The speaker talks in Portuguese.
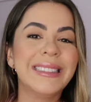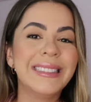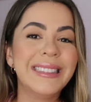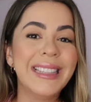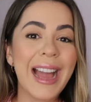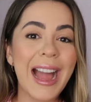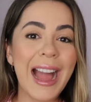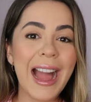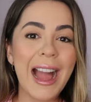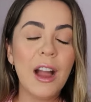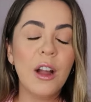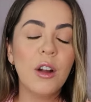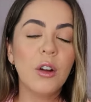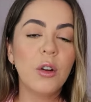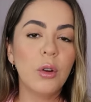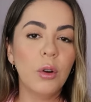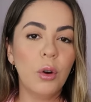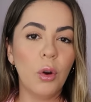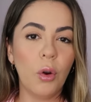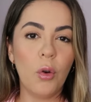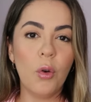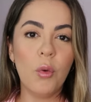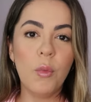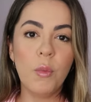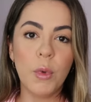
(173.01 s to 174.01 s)
da
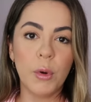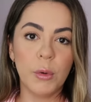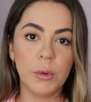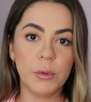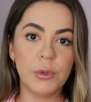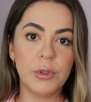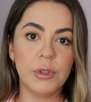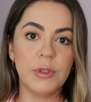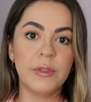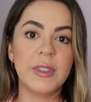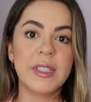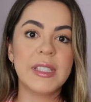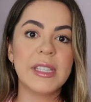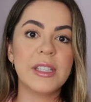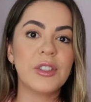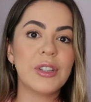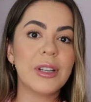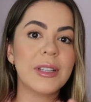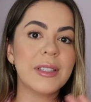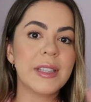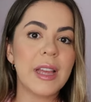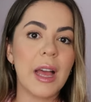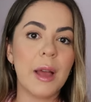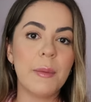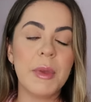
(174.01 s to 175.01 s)
Glow Mood. Vocês
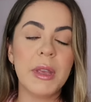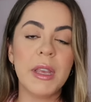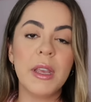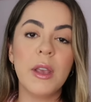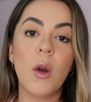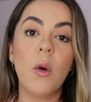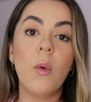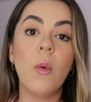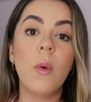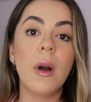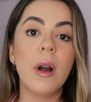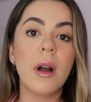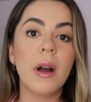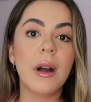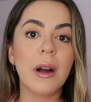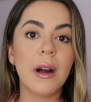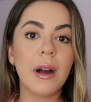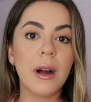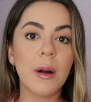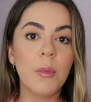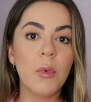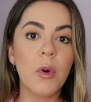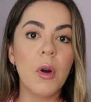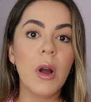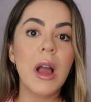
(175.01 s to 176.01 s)
já sabem que eu
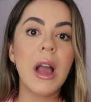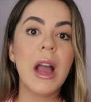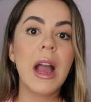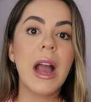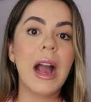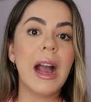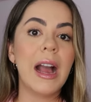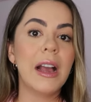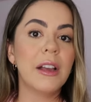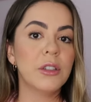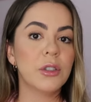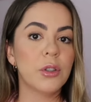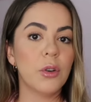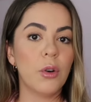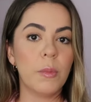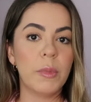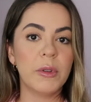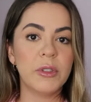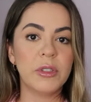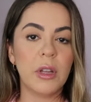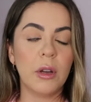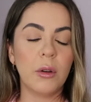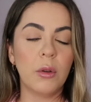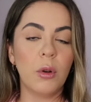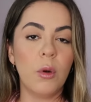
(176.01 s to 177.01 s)
amo as
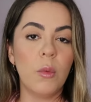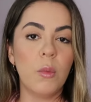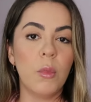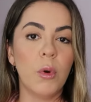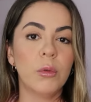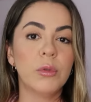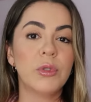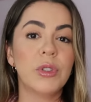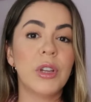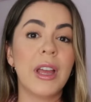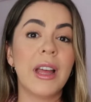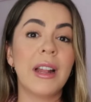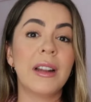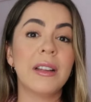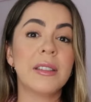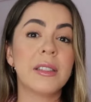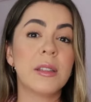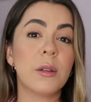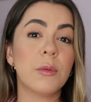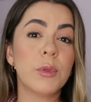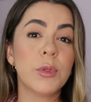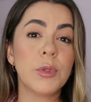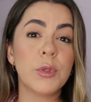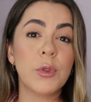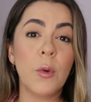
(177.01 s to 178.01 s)
roupas da Glow Mood. Elas
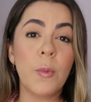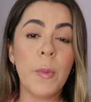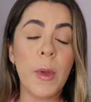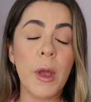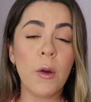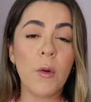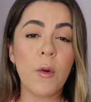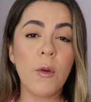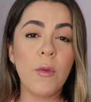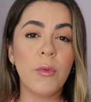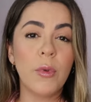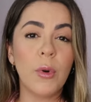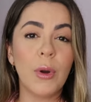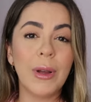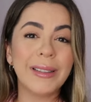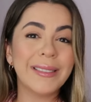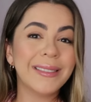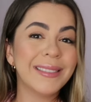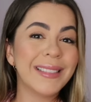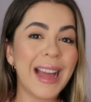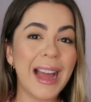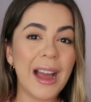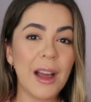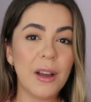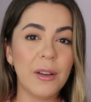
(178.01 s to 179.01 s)
são super
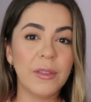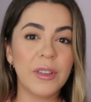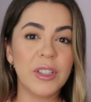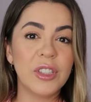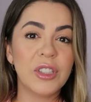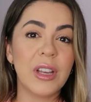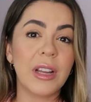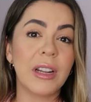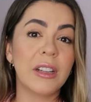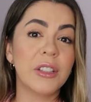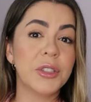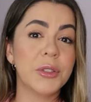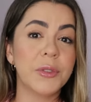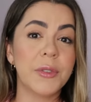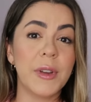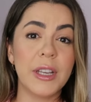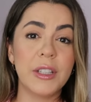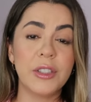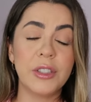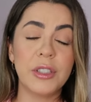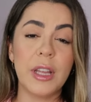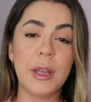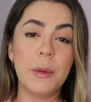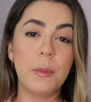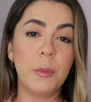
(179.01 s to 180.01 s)
confortáveis, elas
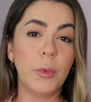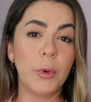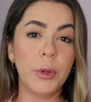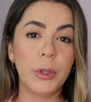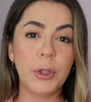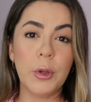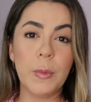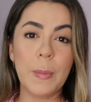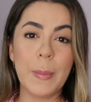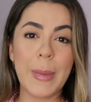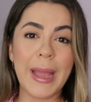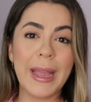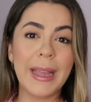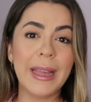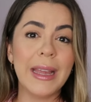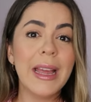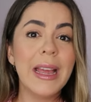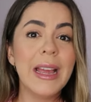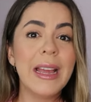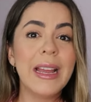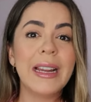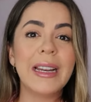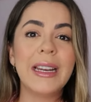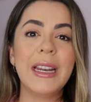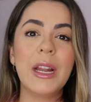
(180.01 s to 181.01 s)
vestem muito bem.
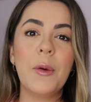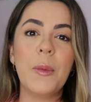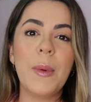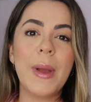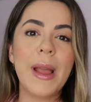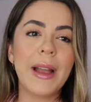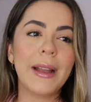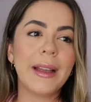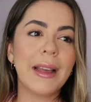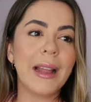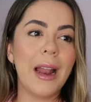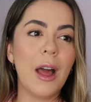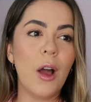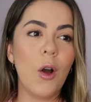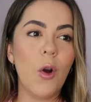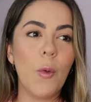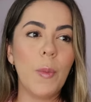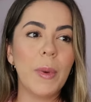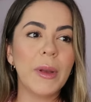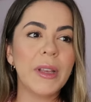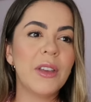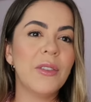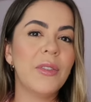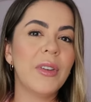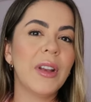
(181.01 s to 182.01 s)
Não é aquela
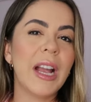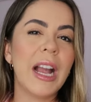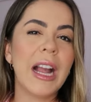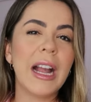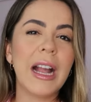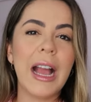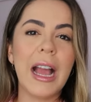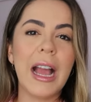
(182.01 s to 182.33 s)
roupa que fica